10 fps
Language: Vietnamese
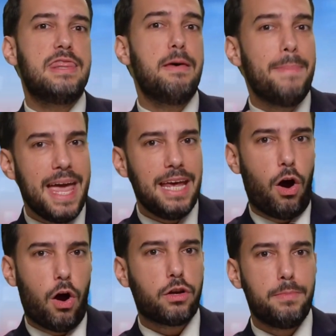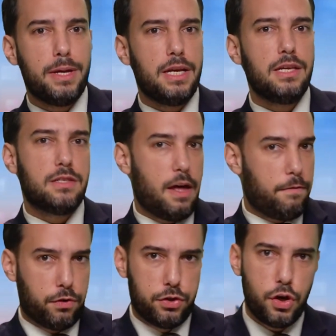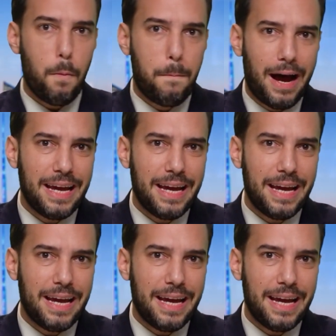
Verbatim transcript: Lập luận chính là với Joe Biden,